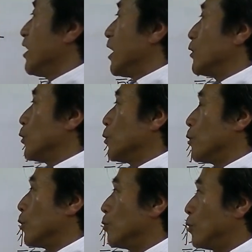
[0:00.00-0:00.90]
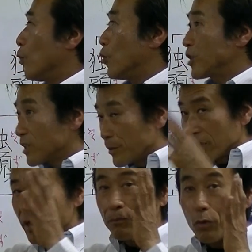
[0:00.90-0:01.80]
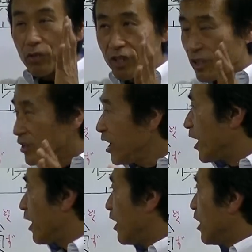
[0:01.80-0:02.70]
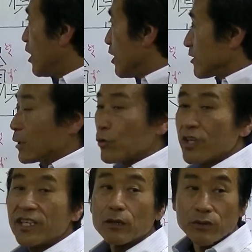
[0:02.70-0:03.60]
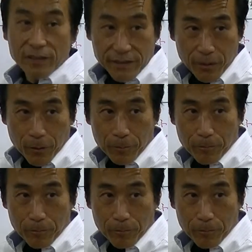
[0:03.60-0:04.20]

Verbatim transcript: あのお釈迦様から説法を聞いて悟り開くんですけど